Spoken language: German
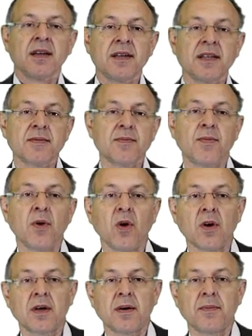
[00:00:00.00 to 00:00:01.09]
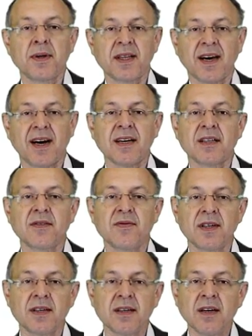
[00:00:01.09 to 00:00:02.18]
In diesem Blog betrachten
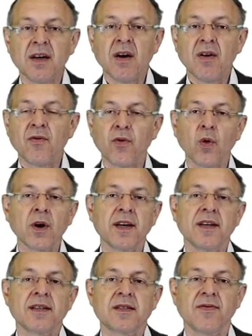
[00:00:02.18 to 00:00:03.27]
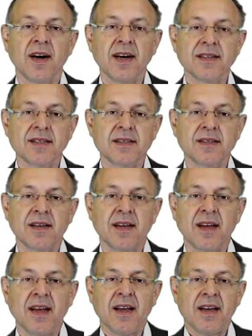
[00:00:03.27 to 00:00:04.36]
wir Vorgehensweisen
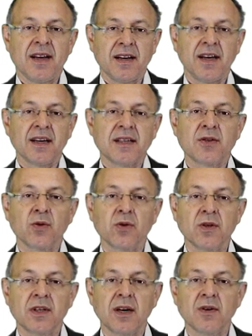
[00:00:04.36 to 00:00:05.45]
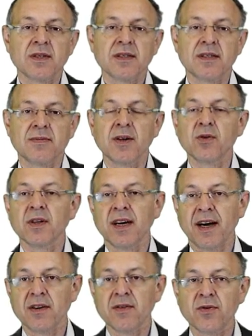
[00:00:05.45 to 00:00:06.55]
nach ISO
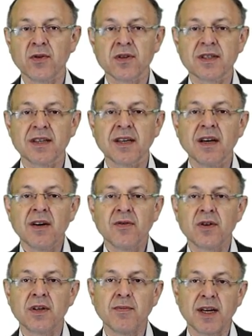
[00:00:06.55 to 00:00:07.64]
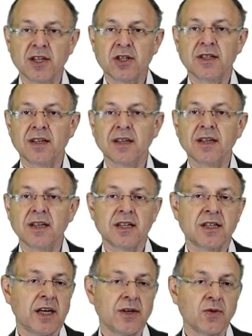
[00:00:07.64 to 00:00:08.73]
9241 für die menschzentrierte
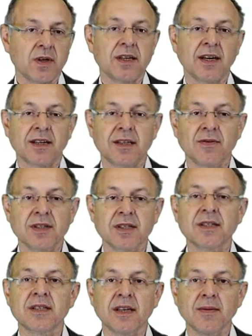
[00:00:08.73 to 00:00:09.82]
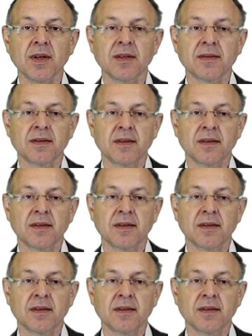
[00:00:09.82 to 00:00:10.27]
Gestaltung interaktiver Systeme.